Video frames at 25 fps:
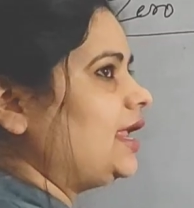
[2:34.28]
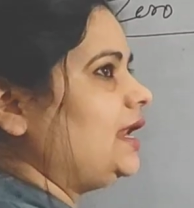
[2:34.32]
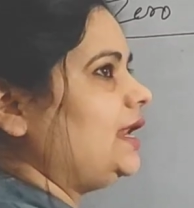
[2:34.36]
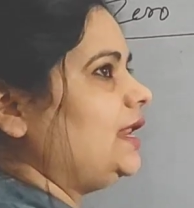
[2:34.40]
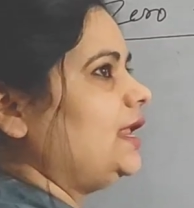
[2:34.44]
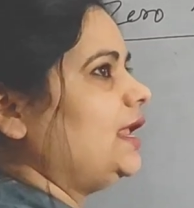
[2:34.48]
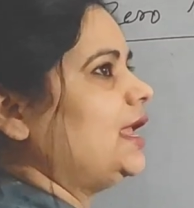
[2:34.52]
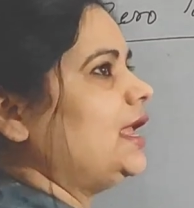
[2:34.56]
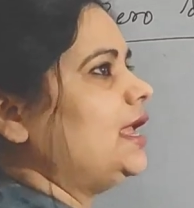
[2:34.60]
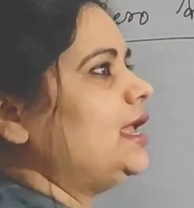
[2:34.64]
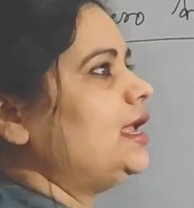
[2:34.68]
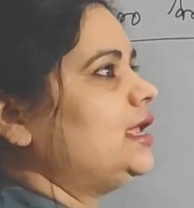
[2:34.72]
के
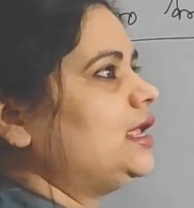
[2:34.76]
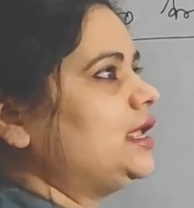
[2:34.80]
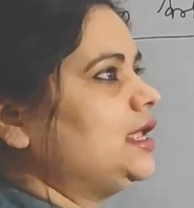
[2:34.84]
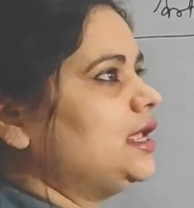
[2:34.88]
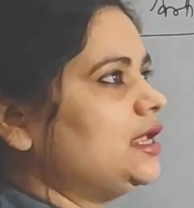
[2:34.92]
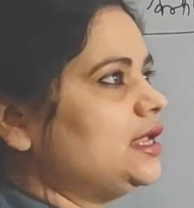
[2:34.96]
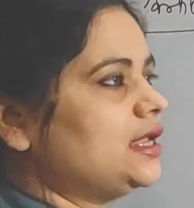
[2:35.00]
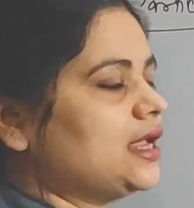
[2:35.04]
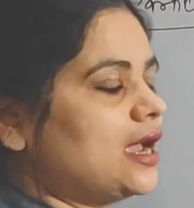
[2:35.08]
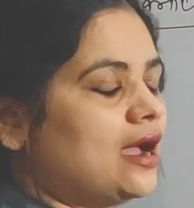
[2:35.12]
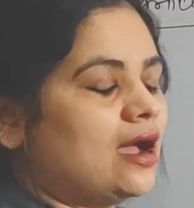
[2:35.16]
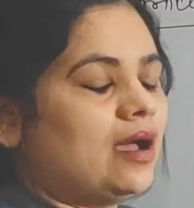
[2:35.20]
लिए कि
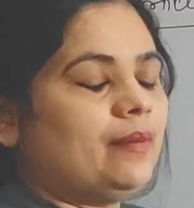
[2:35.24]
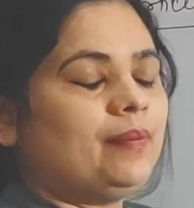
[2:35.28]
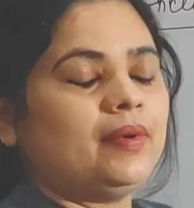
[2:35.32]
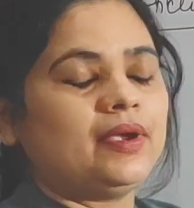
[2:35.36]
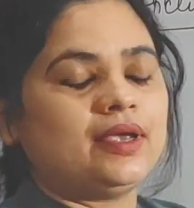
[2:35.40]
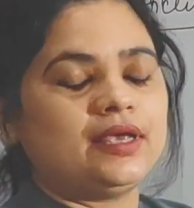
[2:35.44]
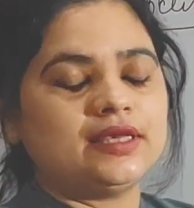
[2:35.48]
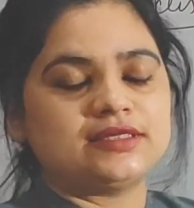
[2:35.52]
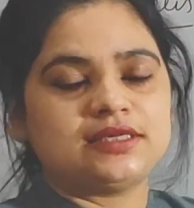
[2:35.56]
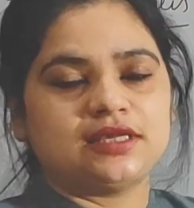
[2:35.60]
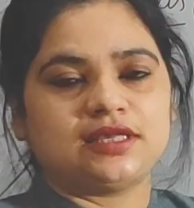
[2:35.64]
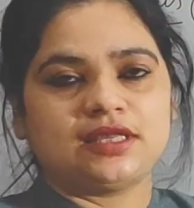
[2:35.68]
यहाँ
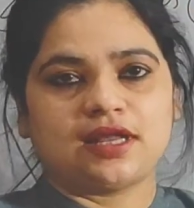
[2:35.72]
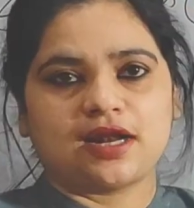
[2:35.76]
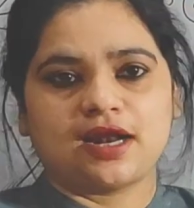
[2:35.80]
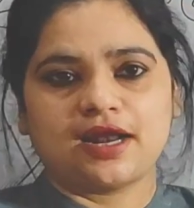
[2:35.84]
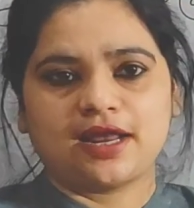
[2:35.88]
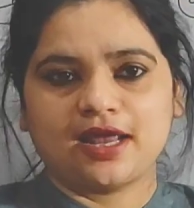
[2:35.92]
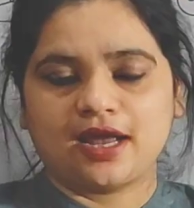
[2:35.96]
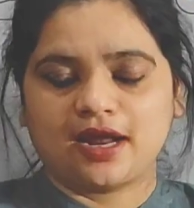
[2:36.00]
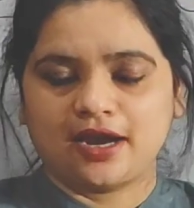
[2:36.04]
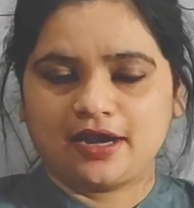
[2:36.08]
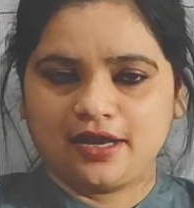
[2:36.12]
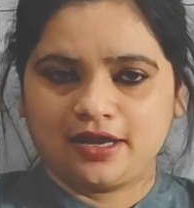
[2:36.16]
पे किसी तरह
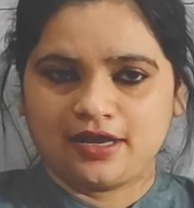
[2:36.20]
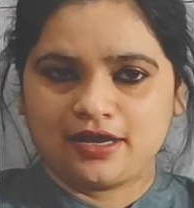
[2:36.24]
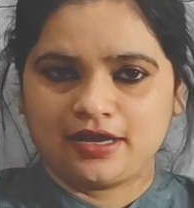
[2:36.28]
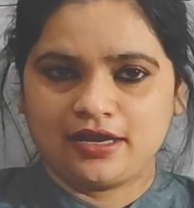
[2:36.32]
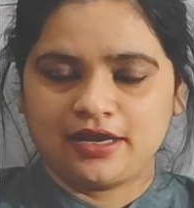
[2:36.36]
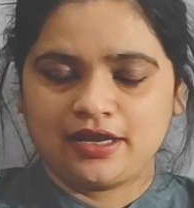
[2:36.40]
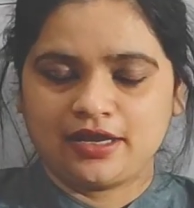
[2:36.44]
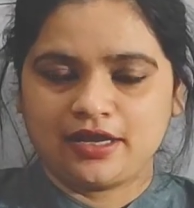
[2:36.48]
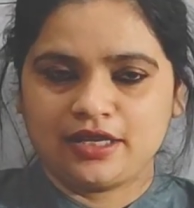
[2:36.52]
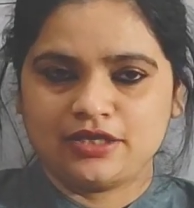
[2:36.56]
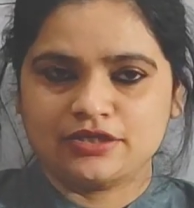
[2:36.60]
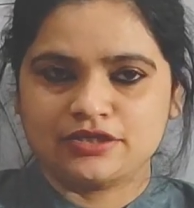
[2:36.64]
के
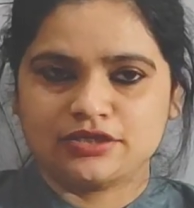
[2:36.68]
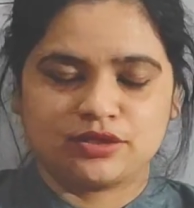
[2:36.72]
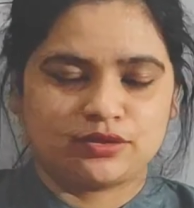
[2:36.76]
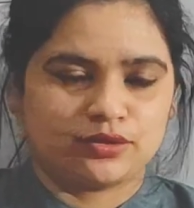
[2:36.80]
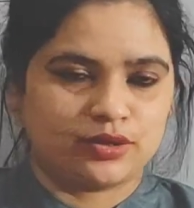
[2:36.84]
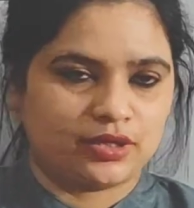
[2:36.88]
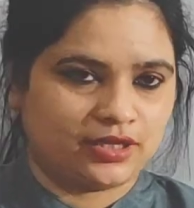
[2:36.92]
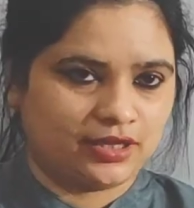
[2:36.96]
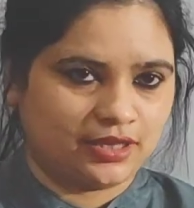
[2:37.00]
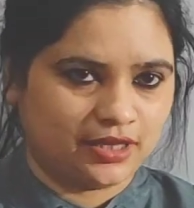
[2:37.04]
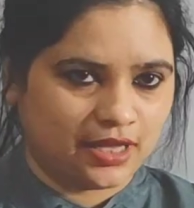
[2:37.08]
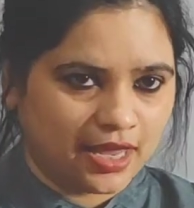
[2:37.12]
आर्टिकल की
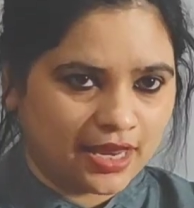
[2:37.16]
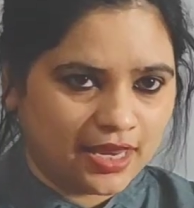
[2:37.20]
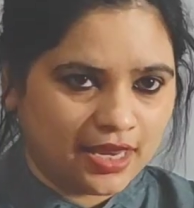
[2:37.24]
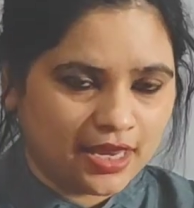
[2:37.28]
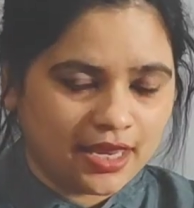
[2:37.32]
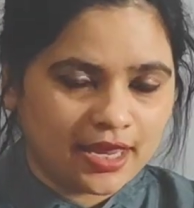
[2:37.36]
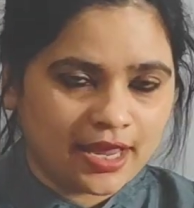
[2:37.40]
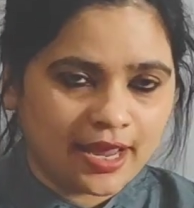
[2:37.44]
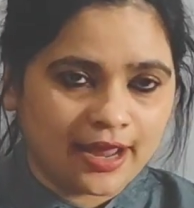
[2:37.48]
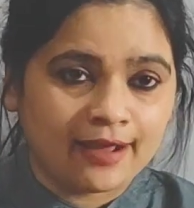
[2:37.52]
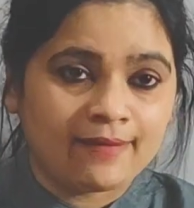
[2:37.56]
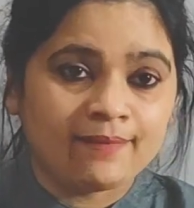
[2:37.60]
ज़रूरत
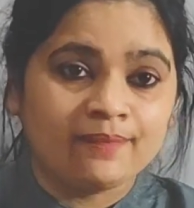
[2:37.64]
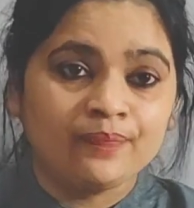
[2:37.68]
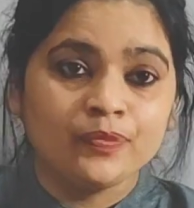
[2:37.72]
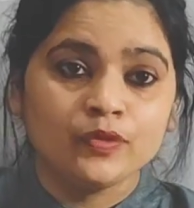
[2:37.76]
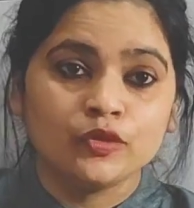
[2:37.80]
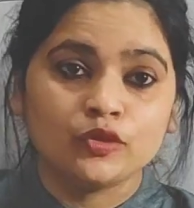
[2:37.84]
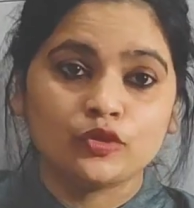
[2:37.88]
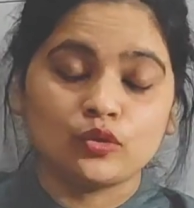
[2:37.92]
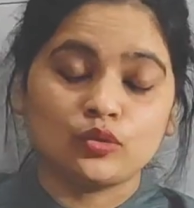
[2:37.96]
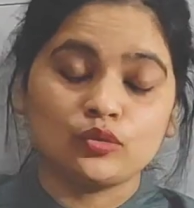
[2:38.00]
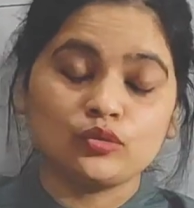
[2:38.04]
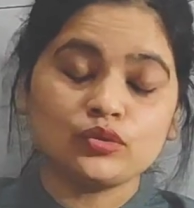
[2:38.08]
नहीं है
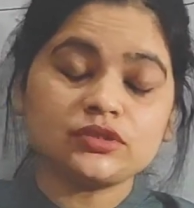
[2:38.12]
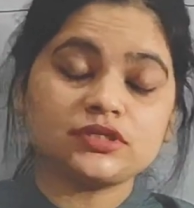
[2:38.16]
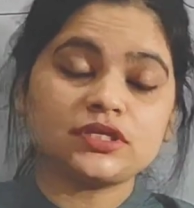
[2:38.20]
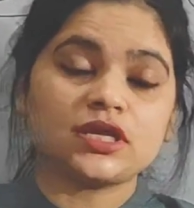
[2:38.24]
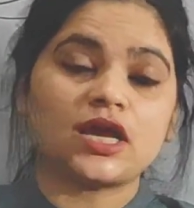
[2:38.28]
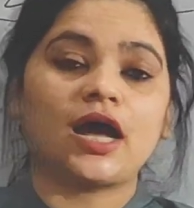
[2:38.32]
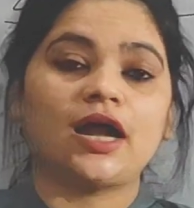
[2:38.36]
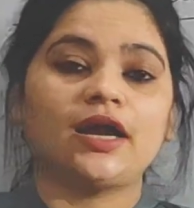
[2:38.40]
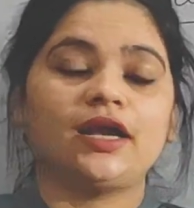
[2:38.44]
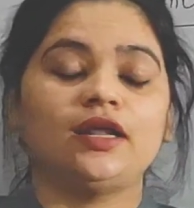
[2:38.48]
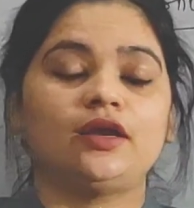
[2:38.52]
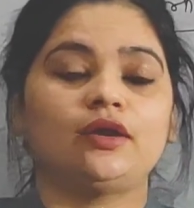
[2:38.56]
तो उस
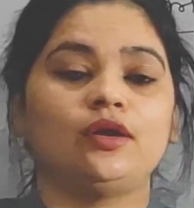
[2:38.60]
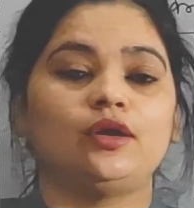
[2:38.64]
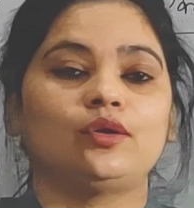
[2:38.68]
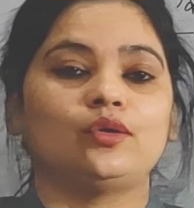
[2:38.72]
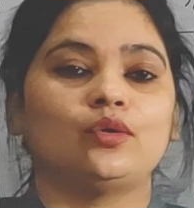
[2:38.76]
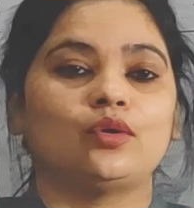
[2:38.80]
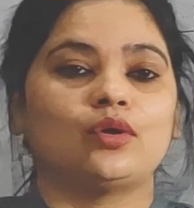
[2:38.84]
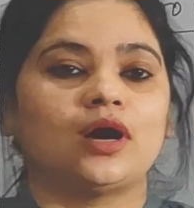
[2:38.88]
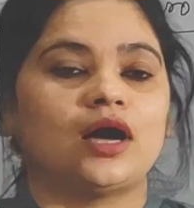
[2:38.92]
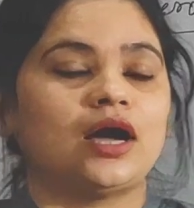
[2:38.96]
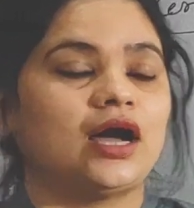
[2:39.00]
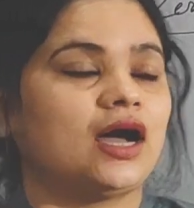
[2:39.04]
आर्टिकल
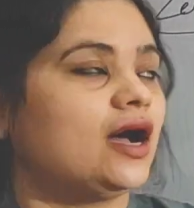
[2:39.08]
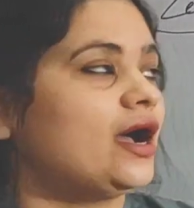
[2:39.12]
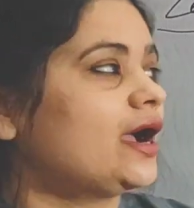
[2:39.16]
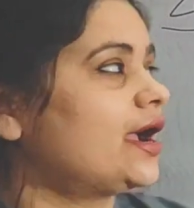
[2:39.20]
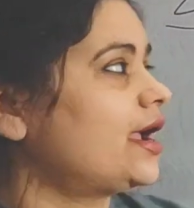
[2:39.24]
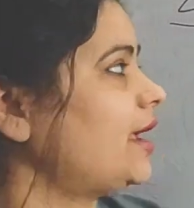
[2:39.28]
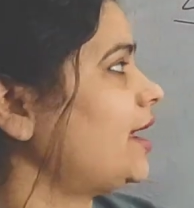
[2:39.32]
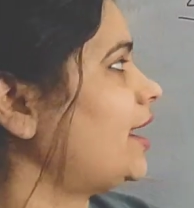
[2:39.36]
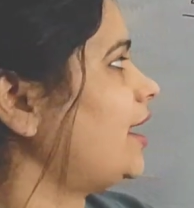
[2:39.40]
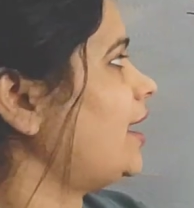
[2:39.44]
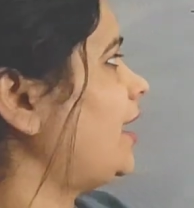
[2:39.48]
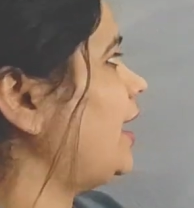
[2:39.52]
को कहा
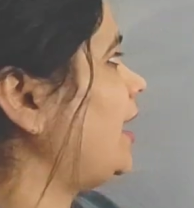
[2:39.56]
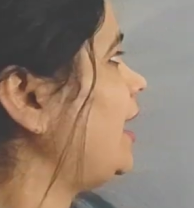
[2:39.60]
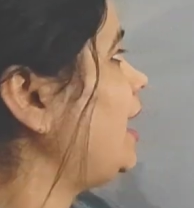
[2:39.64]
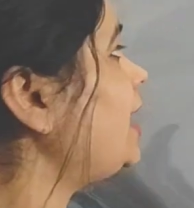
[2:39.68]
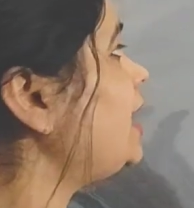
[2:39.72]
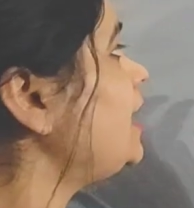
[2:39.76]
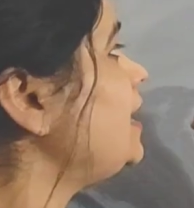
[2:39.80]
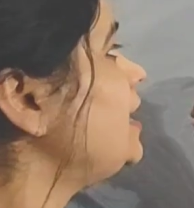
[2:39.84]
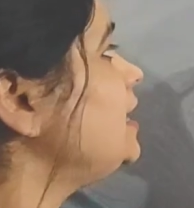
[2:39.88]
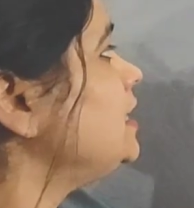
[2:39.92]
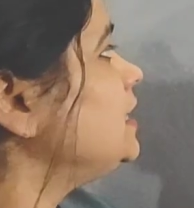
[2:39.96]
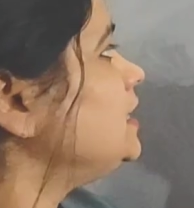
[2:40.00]
गया है